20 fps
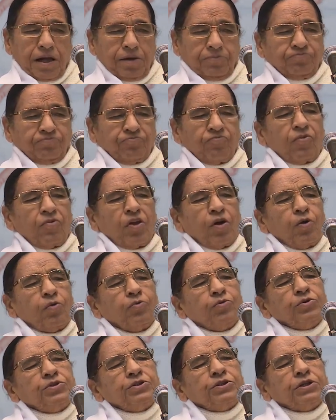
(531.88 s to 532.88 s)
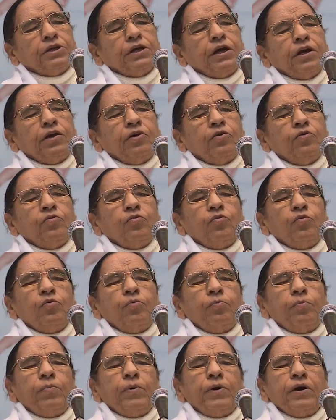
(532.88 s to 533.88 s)
மேலும் அதன் காரணமாக
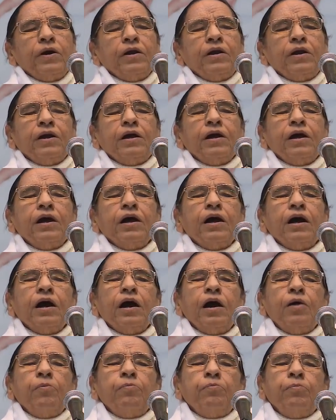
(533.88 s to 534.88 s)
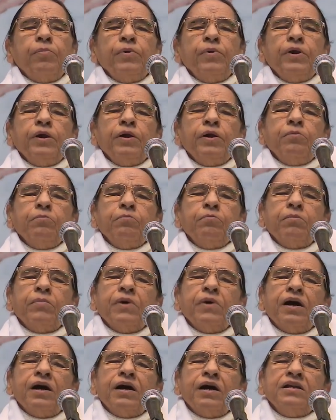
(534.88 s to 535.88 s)
என்ன செய்கிறார்கள் என்றால்
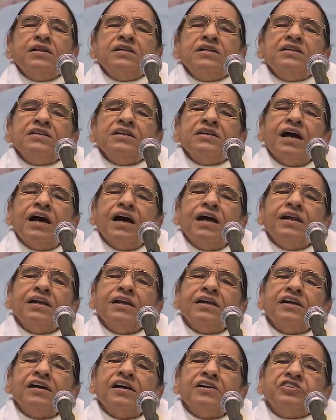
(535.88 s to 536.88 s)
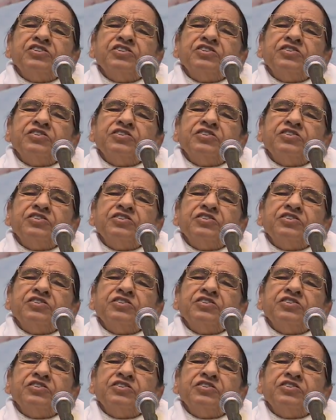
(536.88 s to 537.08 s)
வெளி தோற்ற ரூபத்தை